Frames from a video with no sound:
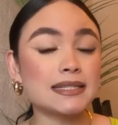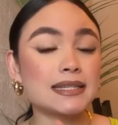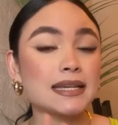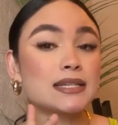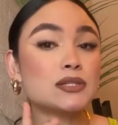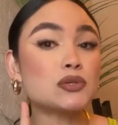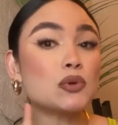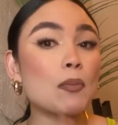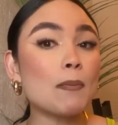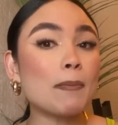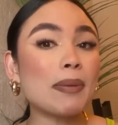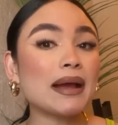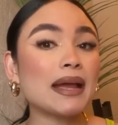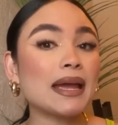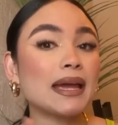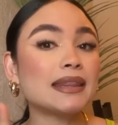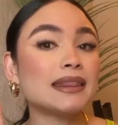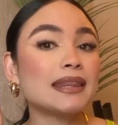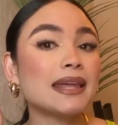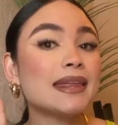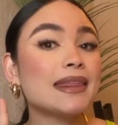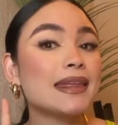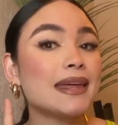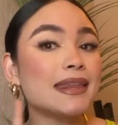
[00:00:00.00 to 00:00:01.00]
es un
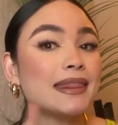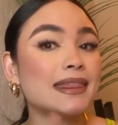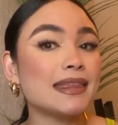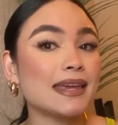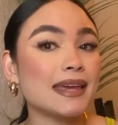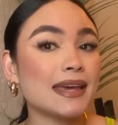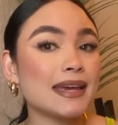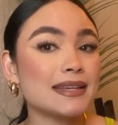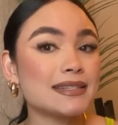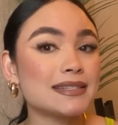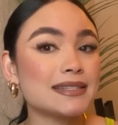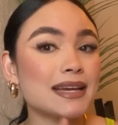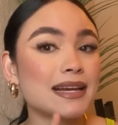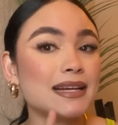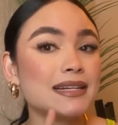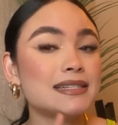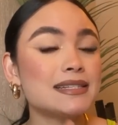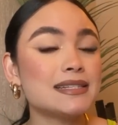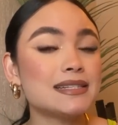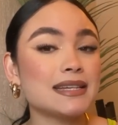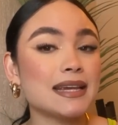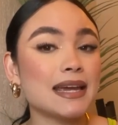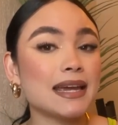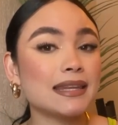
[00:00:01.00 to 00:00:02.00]
paquete de 10
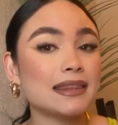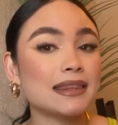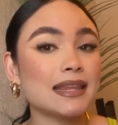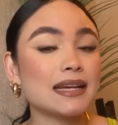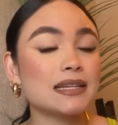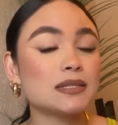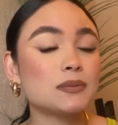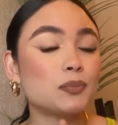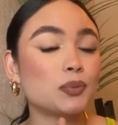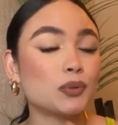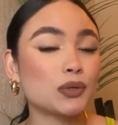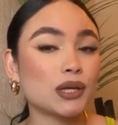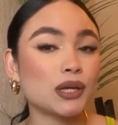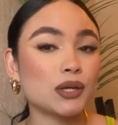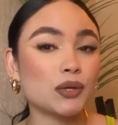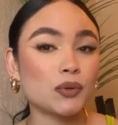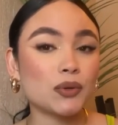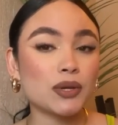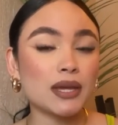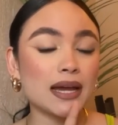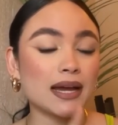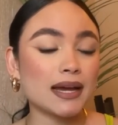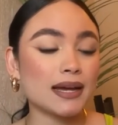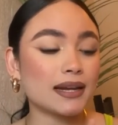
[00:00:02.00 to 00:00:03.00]
calcetas porque yo
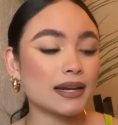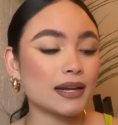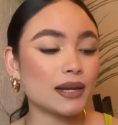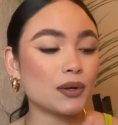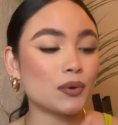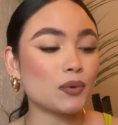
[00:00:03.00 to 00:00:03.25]
ya agarré